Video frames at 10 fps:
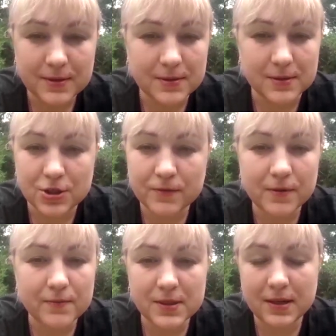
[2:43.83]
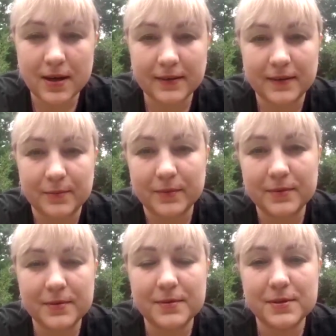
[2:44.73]
живым взглядом
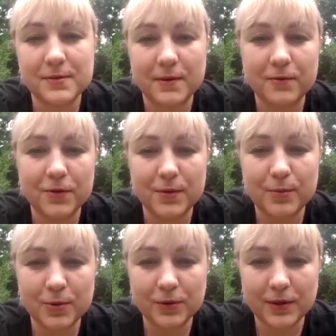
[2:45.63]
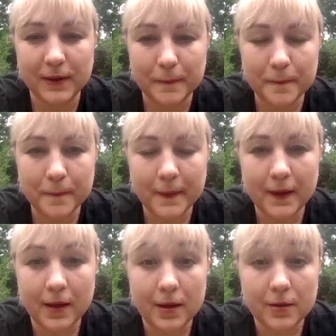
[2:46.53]
своего ребенка.
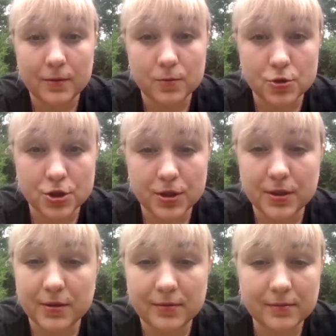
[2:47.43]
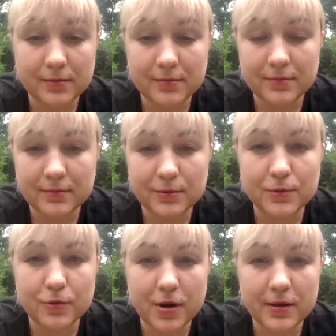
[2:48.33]
Уже у
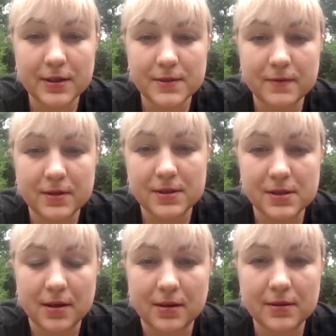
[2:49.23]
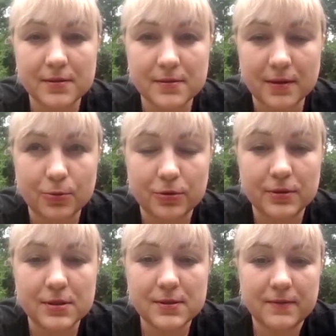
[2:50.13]
него радость в глазах,
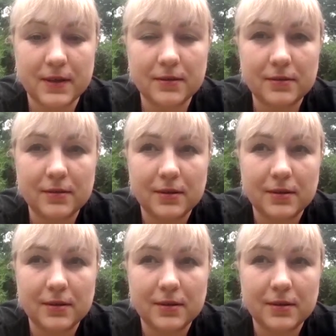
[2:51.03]
какой-то свет.